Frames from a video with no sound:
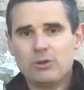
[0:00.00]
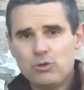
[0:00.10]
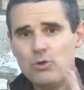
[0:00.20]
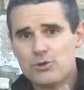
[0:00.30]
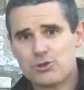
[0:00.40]

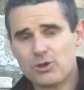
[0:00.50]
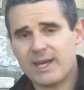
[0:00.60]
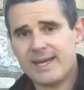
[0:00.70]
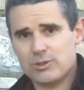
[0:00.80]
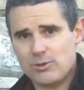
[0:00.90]
Tout le
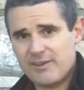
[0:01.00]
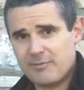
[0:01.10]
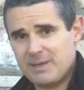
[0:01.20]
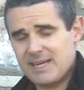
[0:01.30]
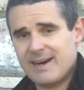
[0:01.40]
secret du
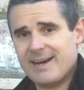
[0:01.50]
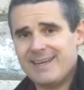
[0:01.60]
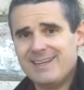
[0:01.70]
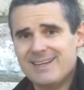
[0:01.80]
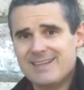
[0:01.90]

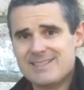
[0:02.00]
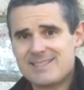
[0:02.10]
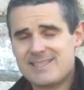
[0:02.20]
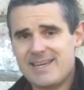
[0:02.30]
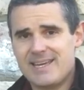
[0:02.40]
FBI,
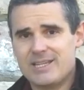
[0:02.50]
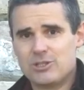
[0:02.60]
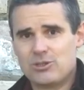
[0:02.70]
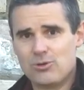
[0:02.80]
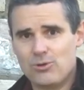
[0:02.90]
c'est
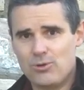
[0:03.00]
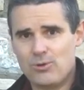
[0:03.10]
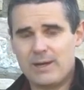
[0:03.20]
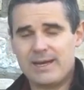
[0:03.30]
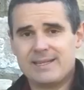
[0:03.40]

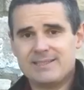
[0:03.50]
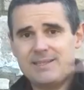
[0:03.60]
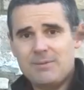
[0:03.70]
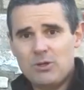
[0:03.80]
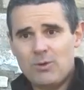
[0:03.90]
de
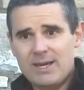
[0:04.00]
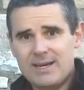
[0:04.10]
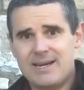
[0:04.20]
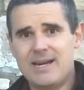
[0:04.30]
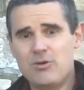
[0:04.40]
diminuer
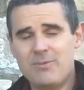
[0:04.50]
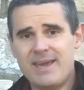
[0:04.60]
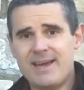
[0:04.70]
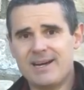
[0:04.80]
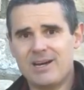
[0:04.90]
la
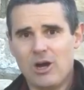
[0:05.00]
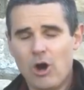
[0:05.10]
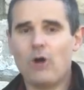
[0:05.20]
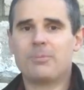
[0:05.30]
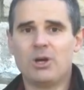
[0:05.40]
lumière
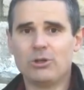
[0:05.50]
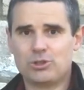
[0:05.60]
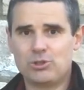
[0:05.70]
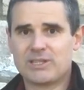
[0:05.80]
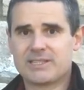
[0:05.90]

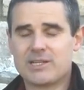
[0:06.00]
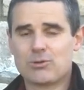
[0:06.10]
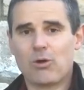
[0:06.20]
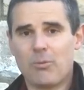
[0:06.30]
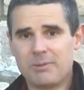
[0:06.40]
ambiante jusqu'à ce qu'elle
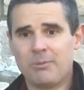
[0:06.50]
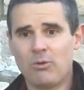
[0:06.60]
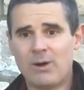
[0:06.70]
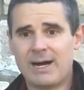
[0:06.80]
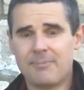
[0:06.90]
soit complètement
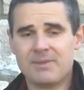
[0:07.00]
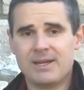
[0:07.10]
noire.